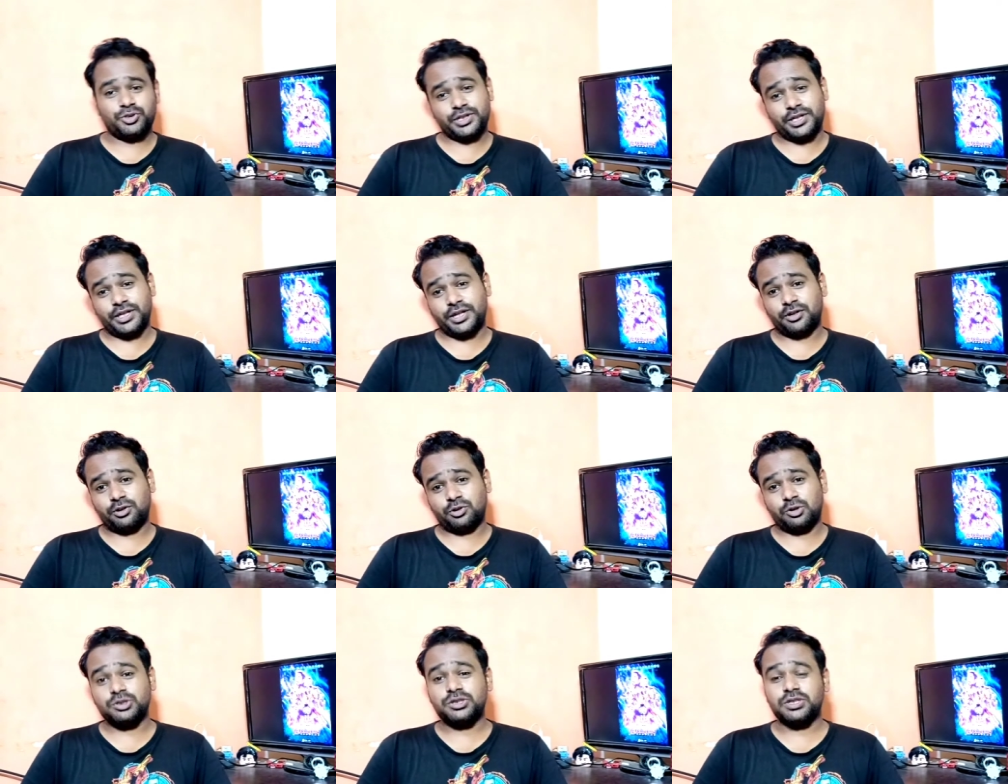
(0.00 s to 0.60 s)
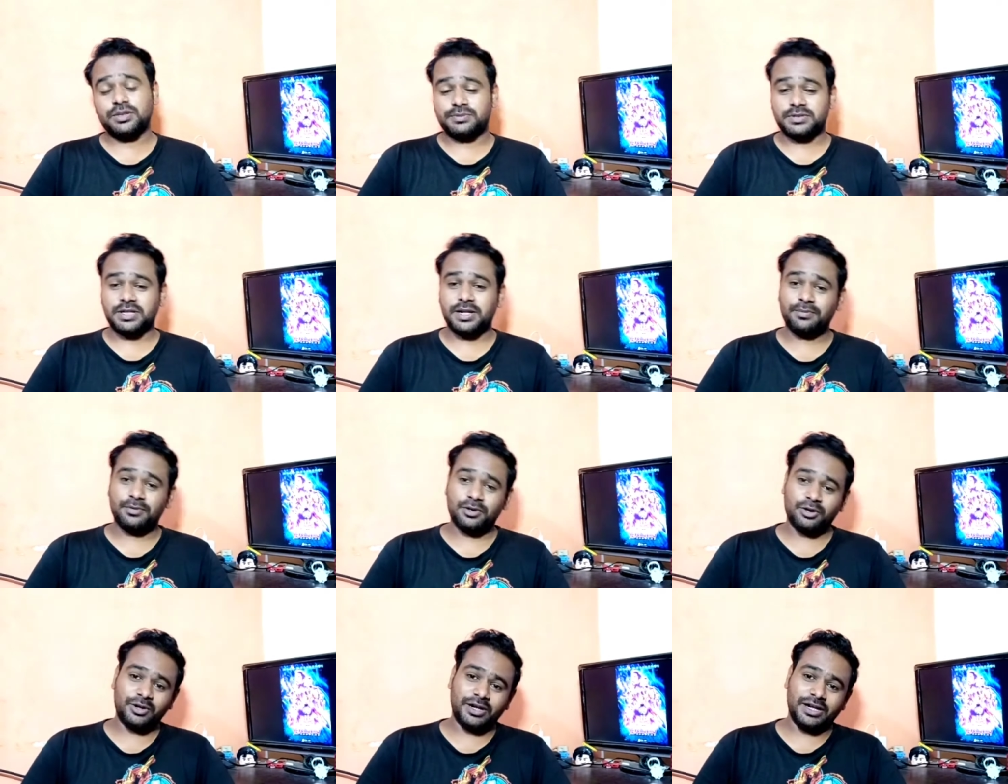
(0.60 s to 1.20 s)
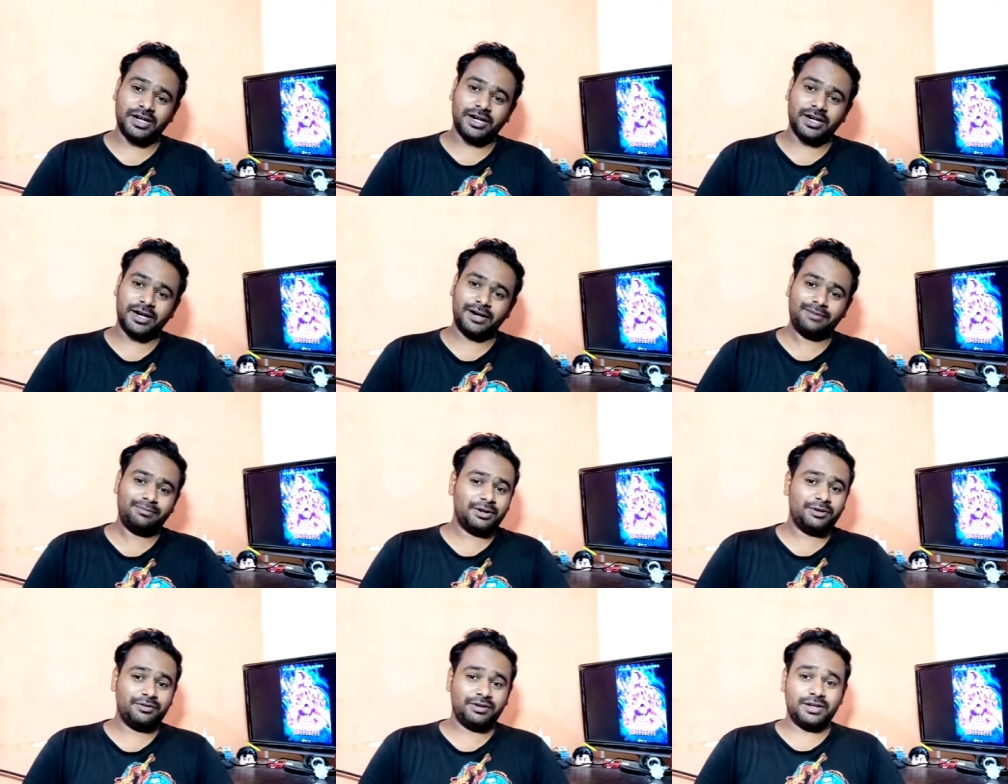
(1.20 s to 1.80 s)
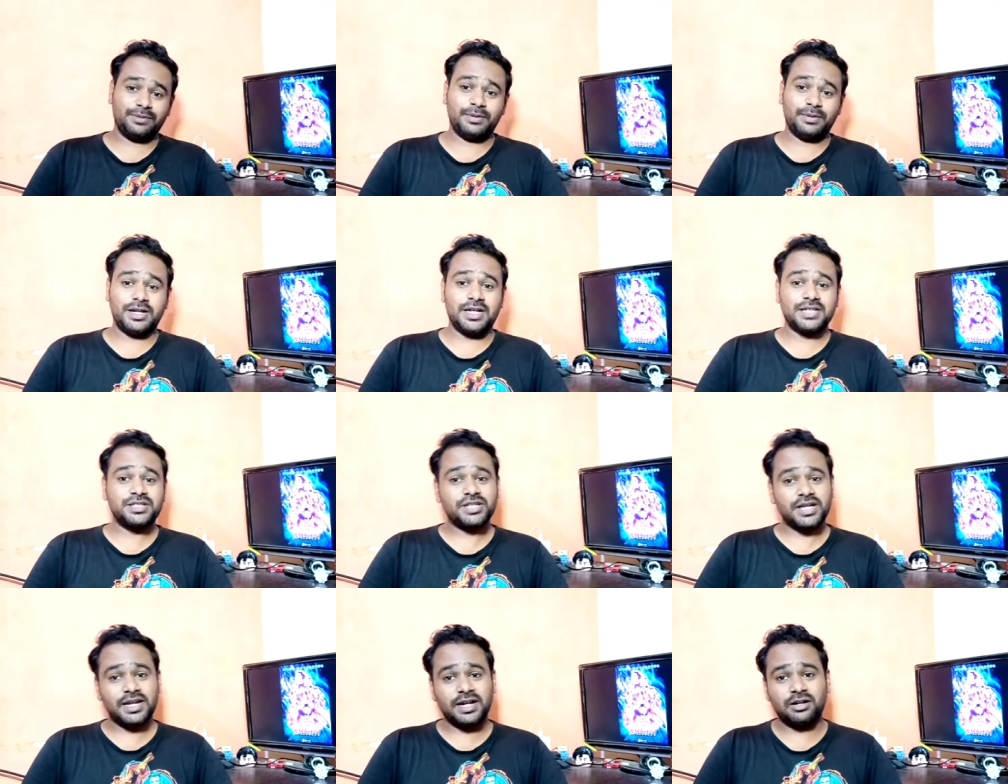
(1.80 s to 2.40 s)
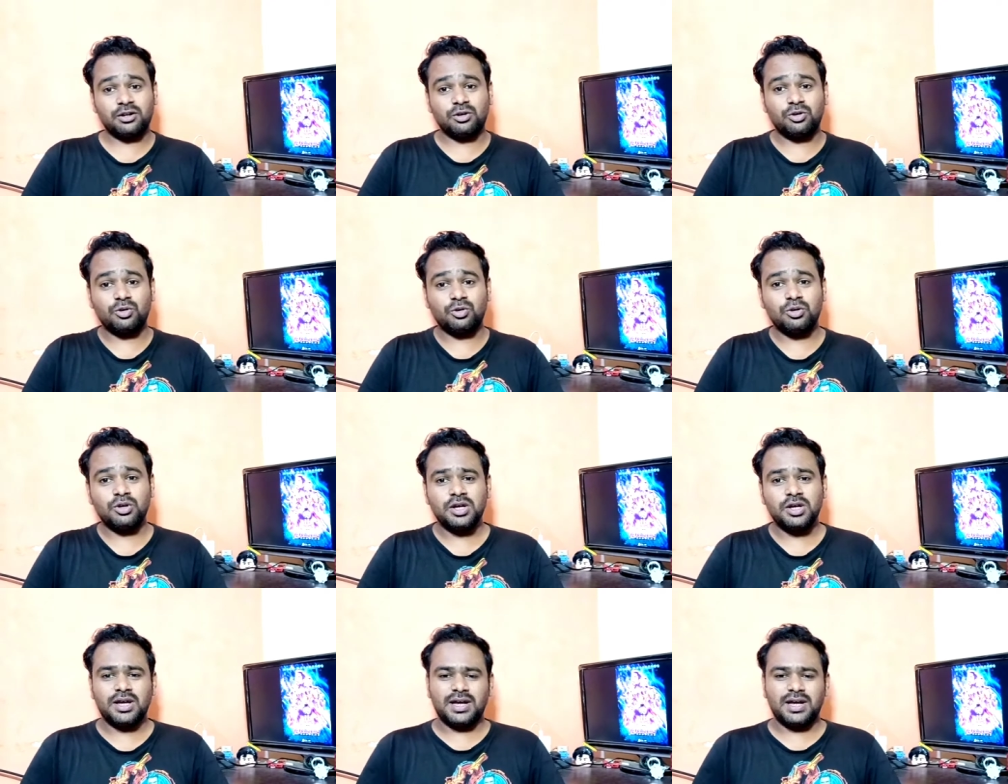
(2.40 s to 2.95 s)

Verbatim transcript: शेयर करो सब्सक्राइब करो एंटरटेनमेंट विकीपीडिया चैनल को